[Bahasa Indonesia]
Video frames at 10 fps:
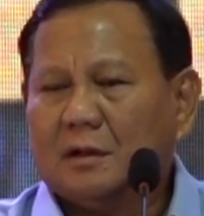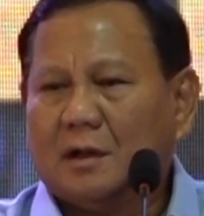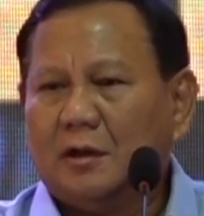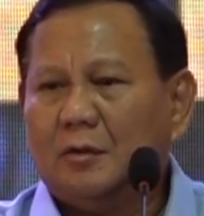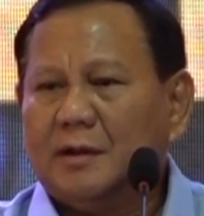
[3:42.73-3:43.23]

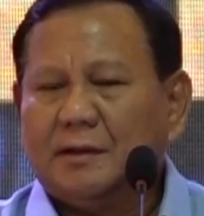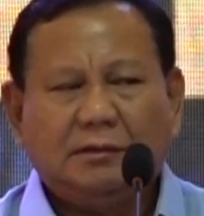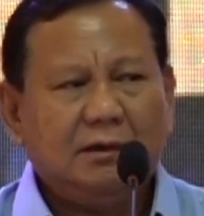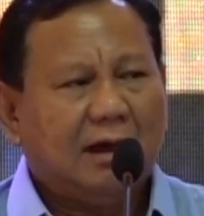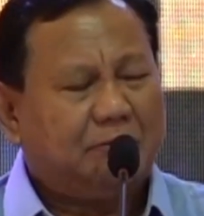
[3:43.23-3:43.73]
Kalau ada
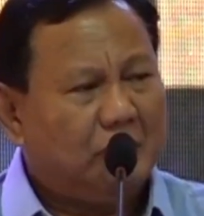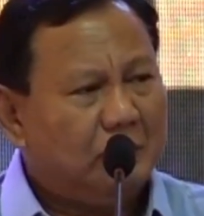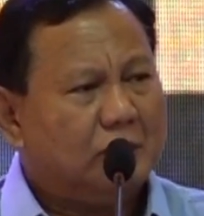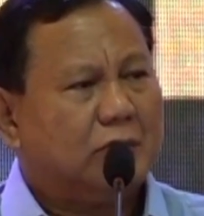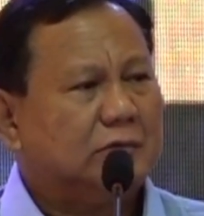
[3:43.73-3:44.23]

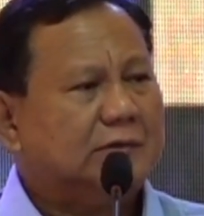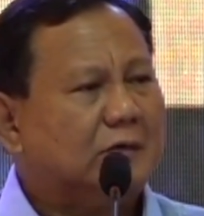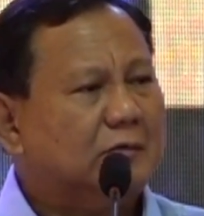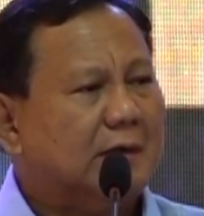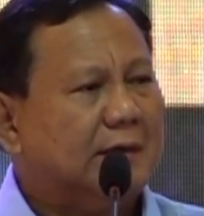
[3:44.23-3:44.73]
30
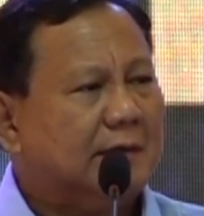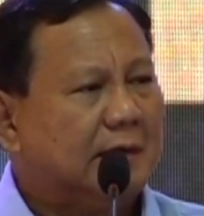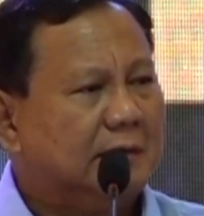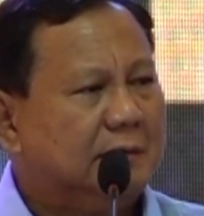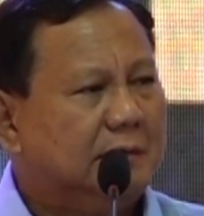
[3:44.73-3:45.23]
taruna
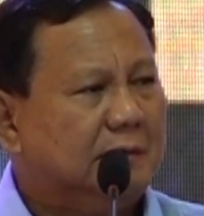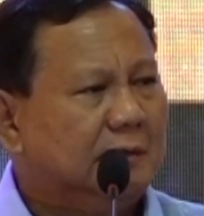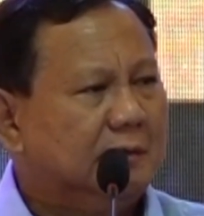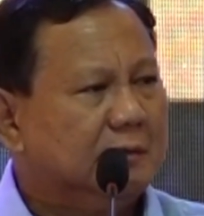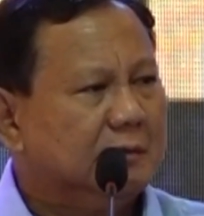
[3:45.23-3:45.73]
yang
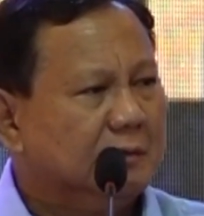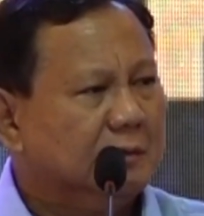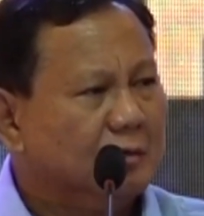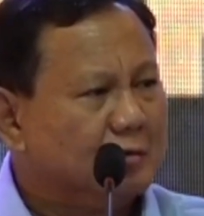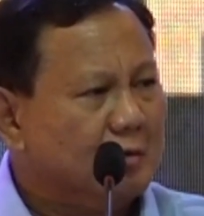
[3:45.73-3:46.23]

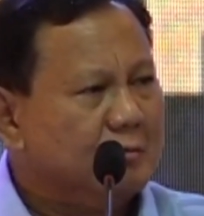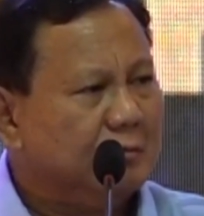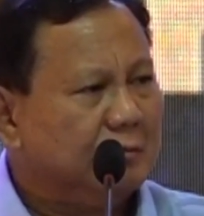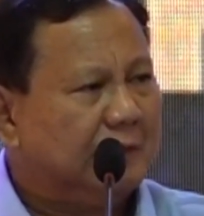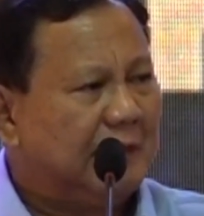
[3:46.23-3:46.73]

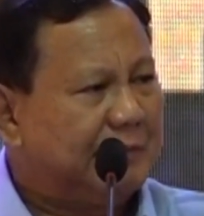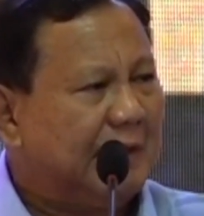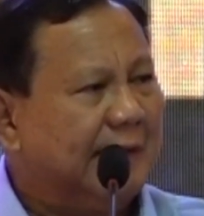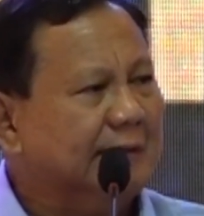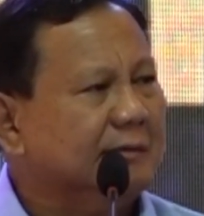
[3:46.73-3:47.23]
dihukum di
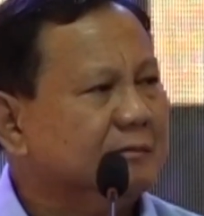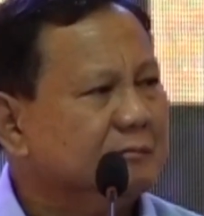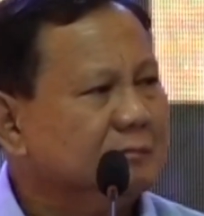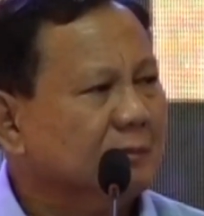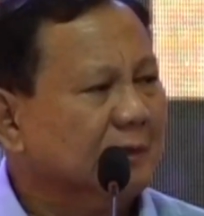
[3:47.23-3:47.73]
lapangan,
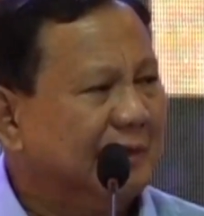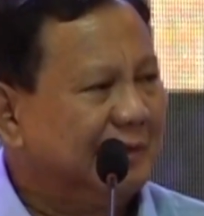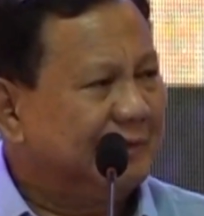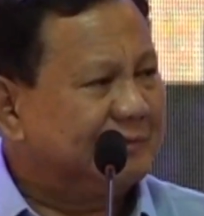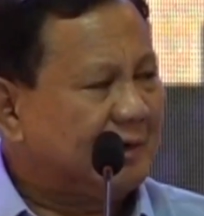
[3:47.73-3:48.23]

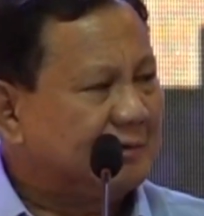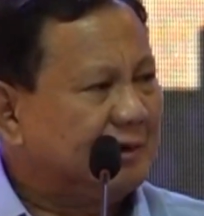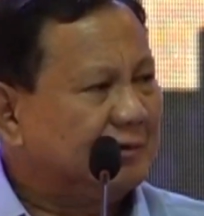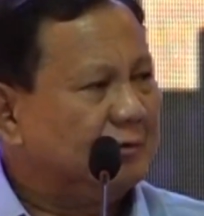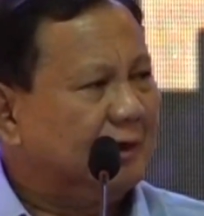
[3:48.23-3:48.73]
salah
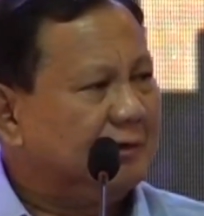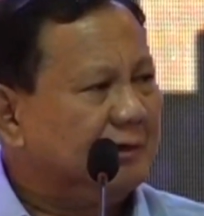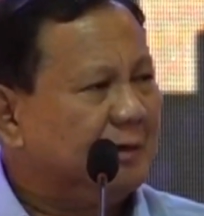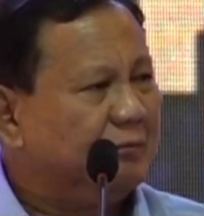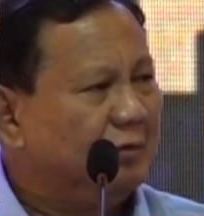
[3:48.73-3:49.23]
satu dari
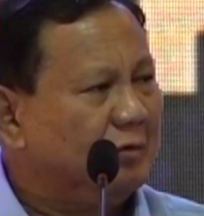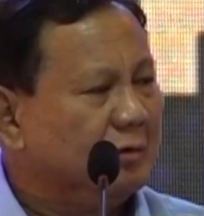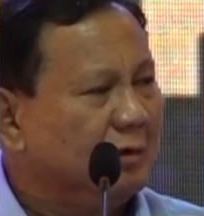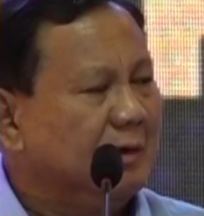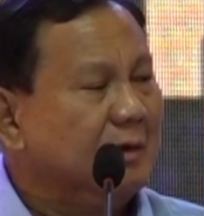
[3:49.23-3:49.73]
30
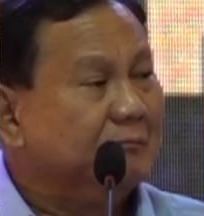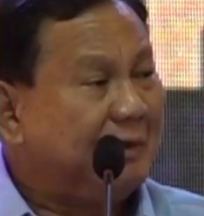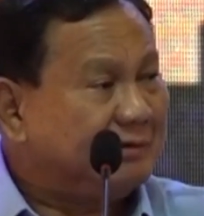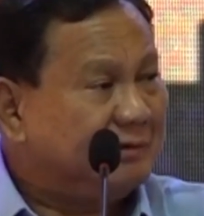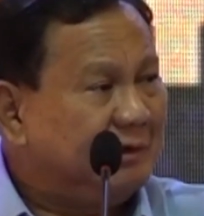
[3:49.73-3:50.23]

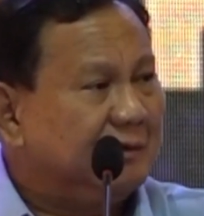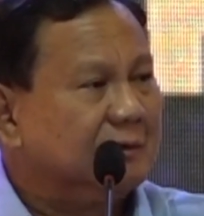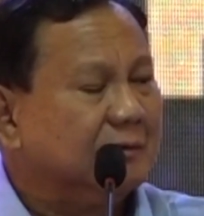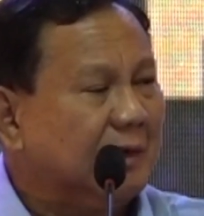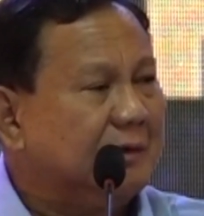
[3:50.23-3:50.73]

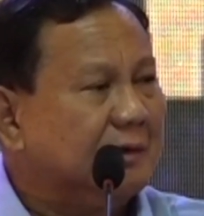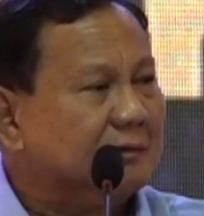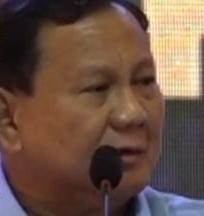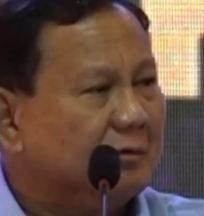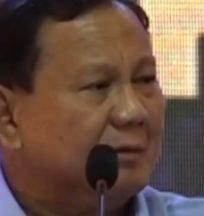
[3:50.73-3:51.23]
pasti ada
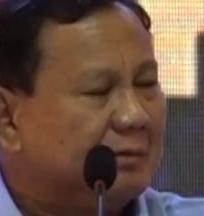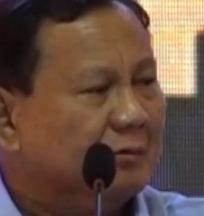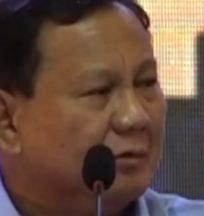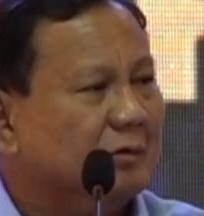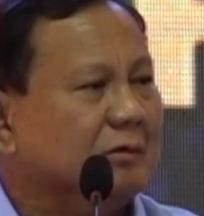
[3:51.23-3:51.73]
taruna
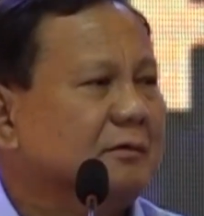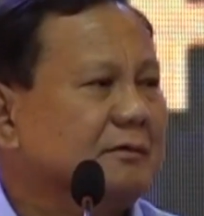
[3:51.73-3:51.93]
Prabowo.